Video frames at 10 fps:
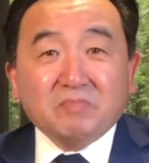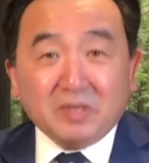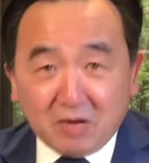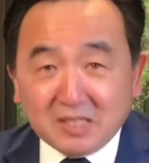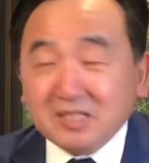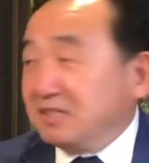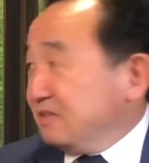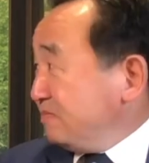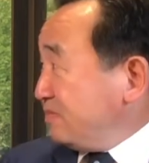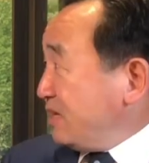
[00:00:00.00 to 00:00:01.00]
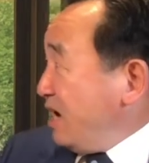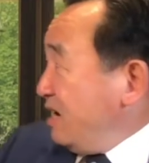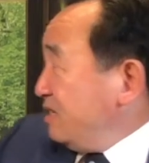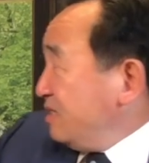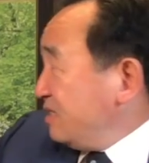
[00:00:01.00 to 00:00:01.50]
被软禁了啊！
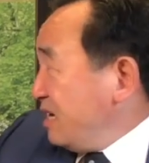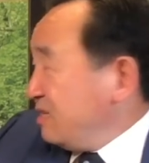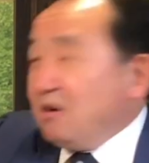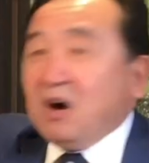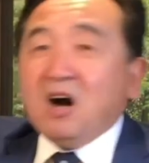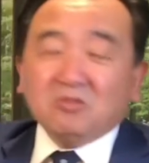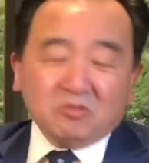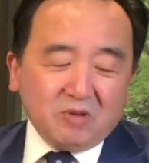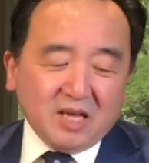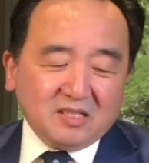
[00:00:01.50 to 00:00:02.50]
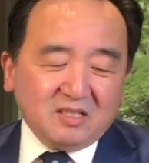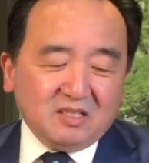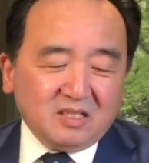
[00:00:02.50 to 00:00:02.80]
他叫 House Rice，